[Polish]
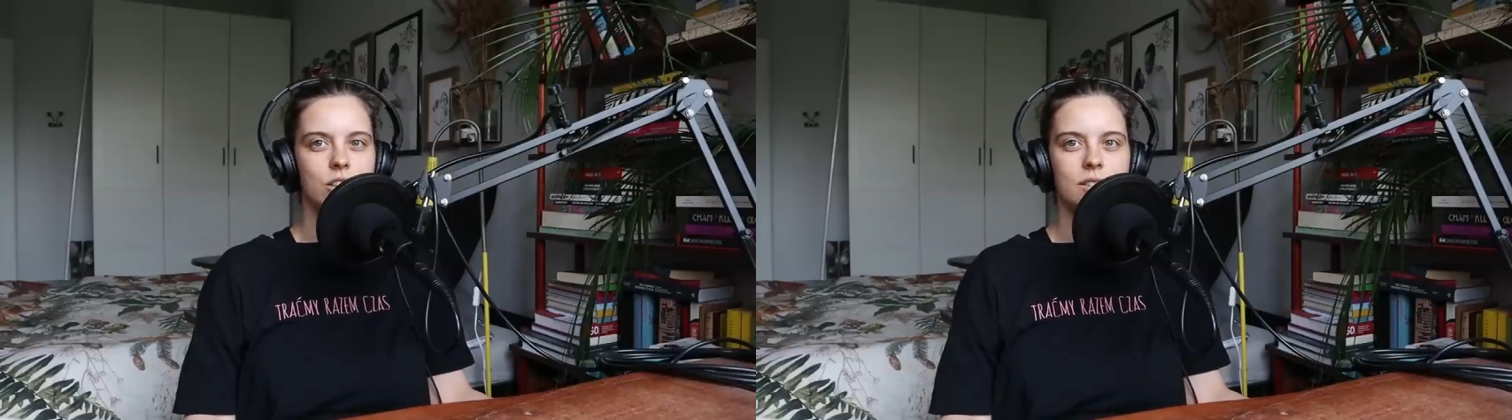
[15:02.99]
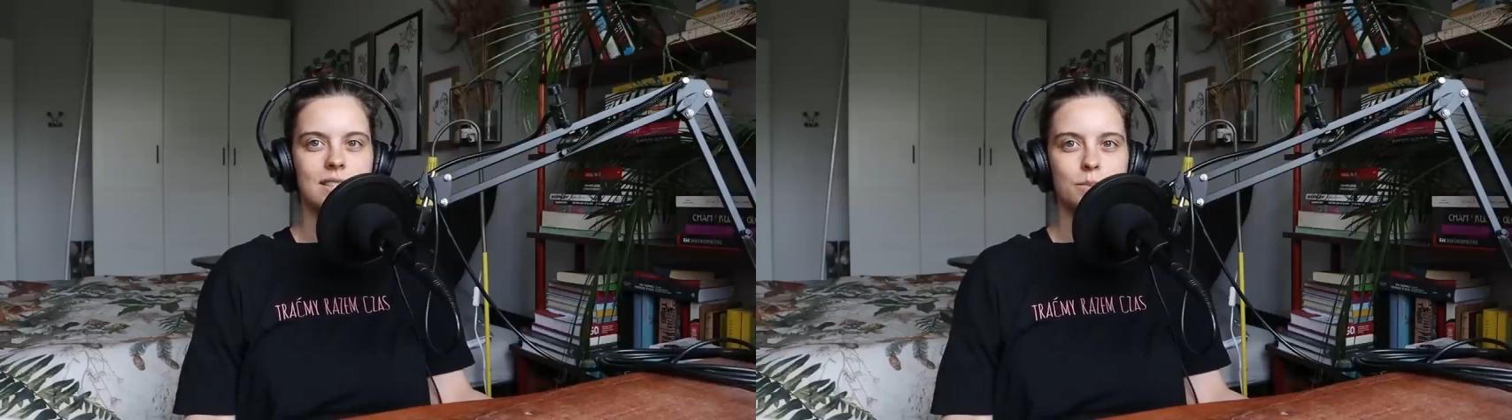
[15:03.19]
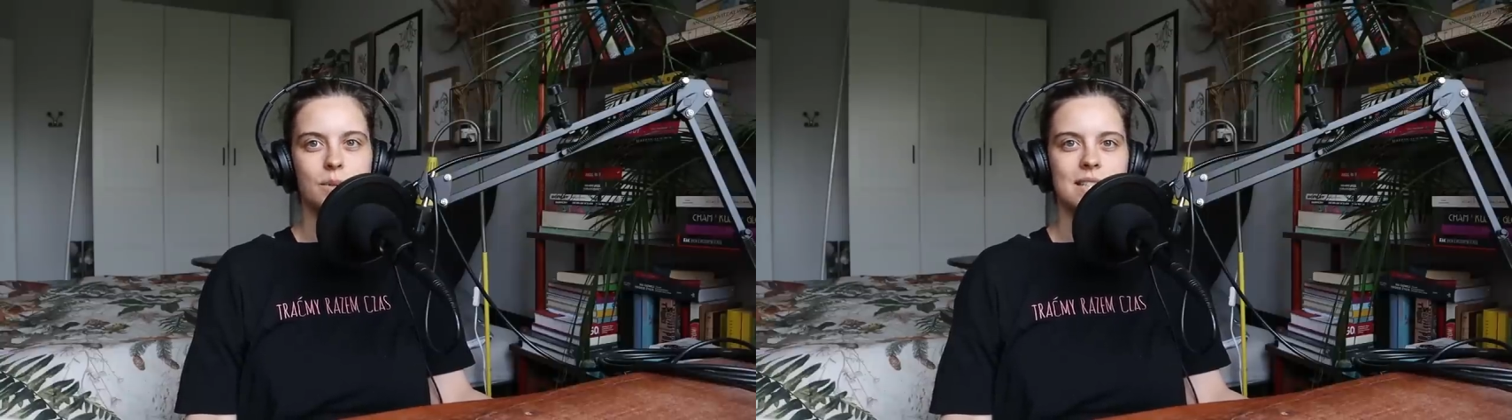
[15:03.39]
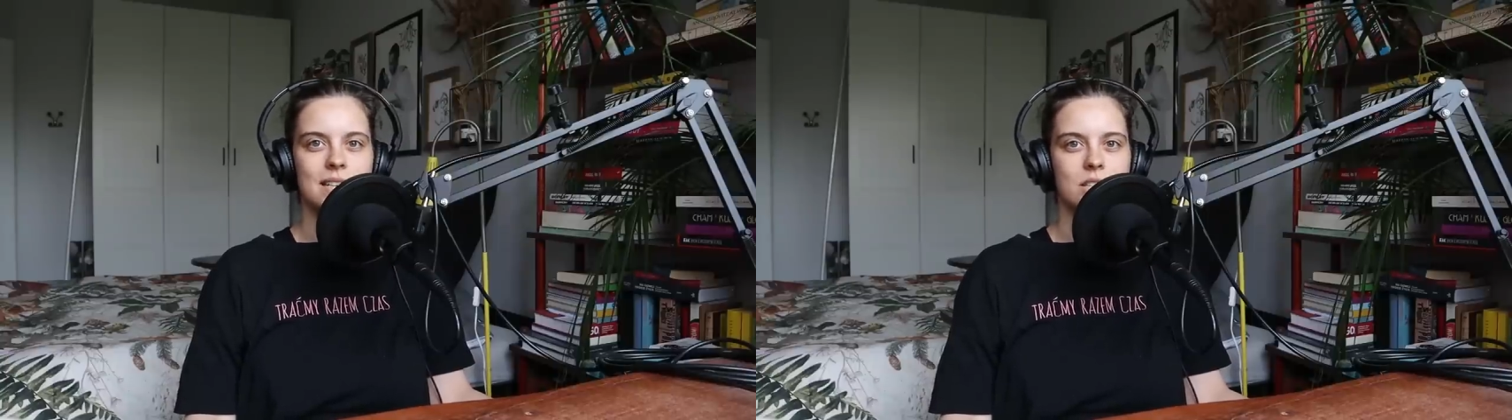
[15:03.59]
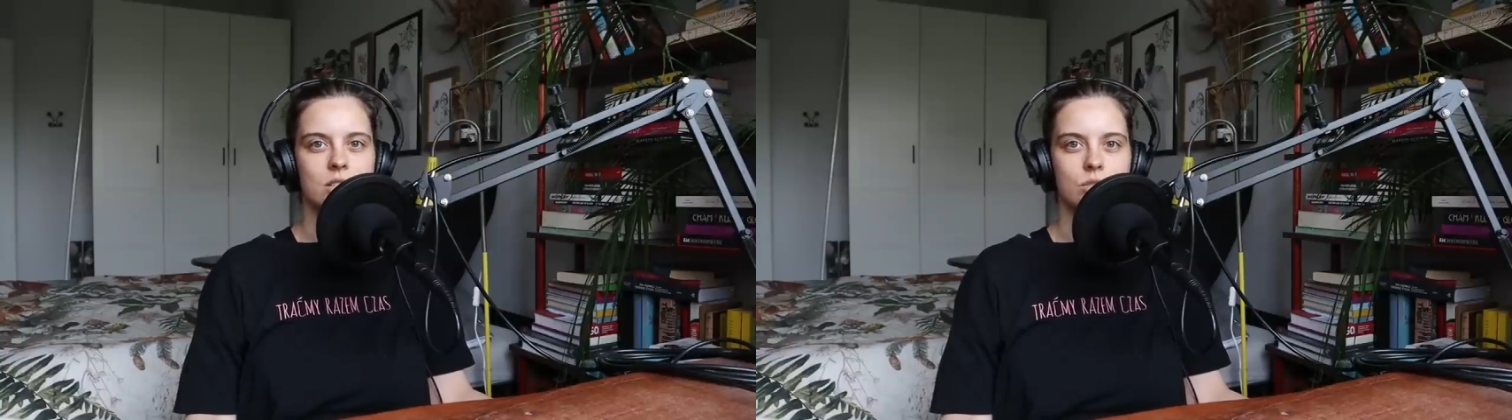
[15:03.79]
i nie
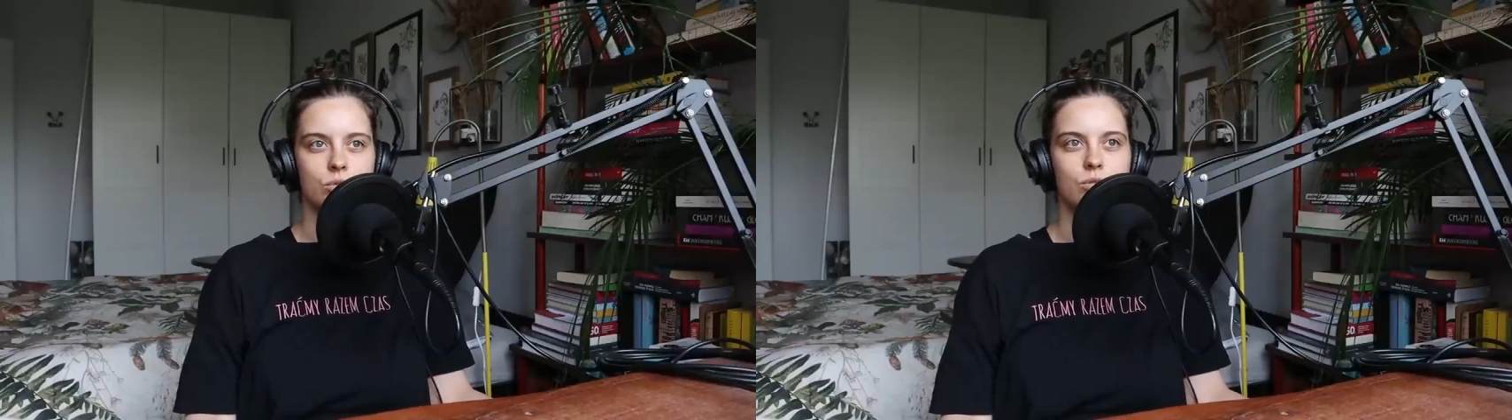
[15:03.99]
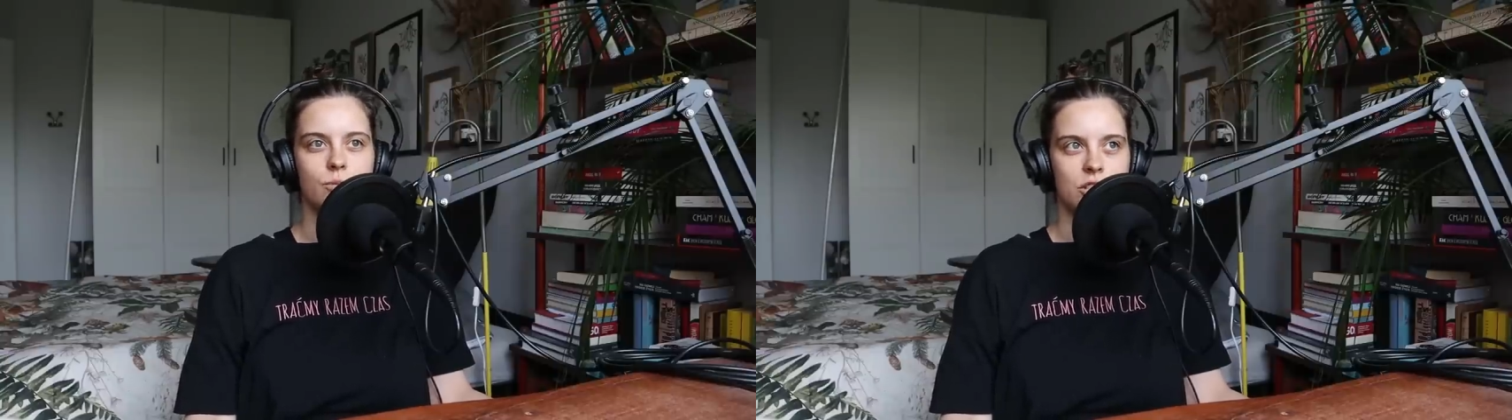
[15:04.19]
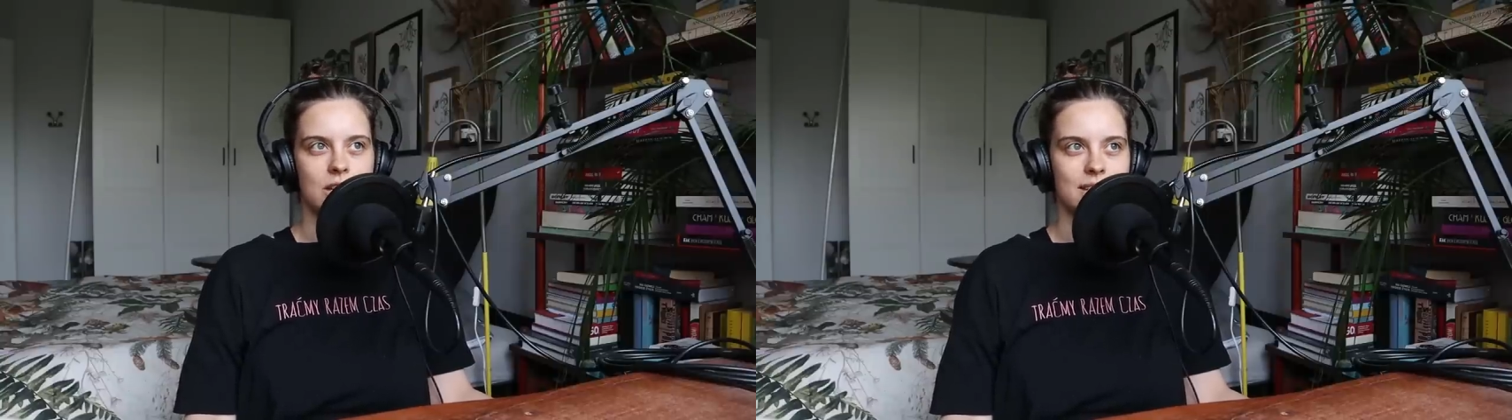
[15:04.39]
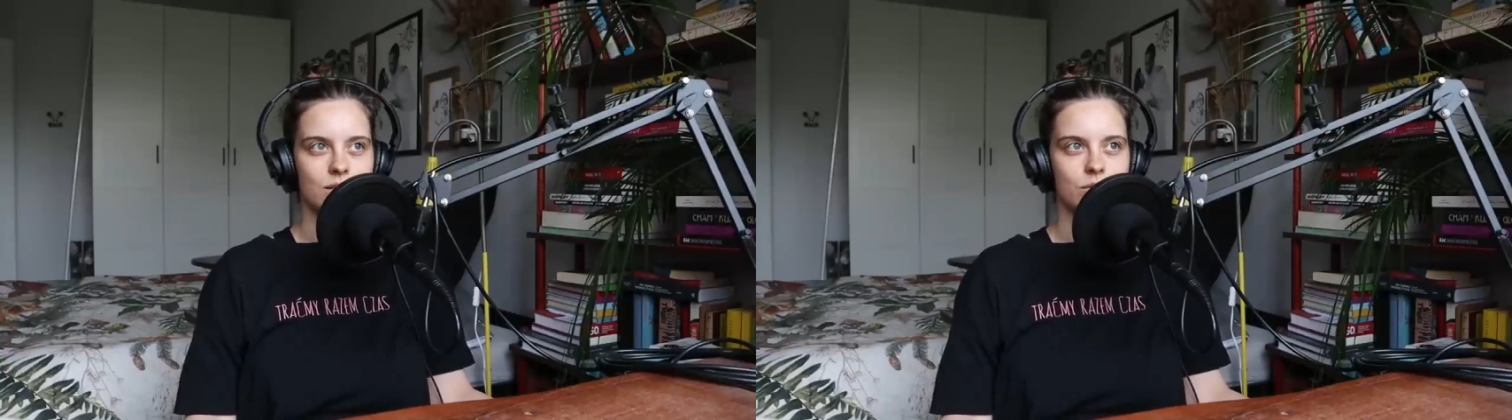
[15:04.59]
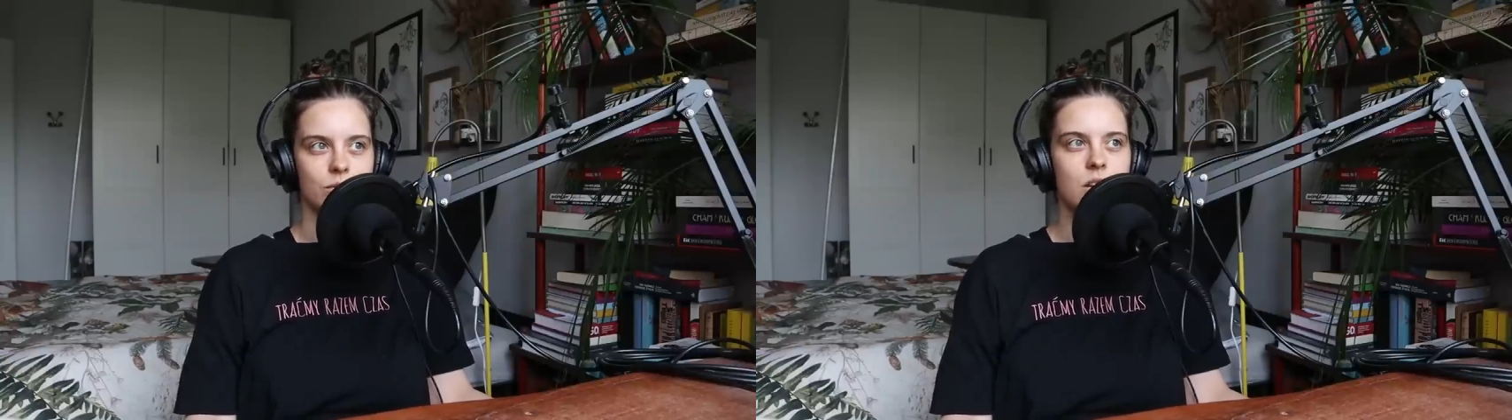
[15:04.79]
spędzanie z ludźmi
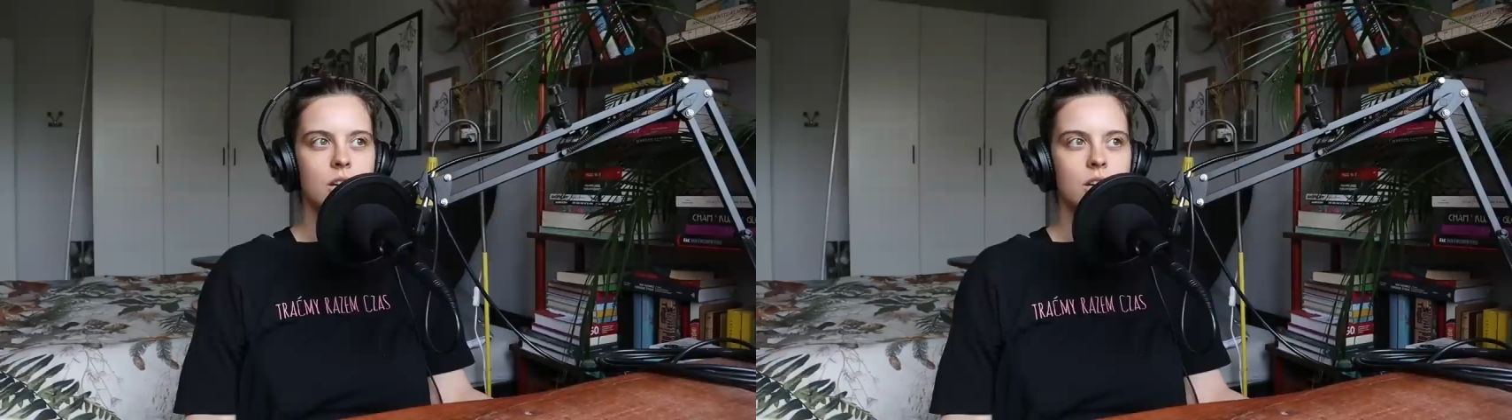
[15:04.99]
czasu.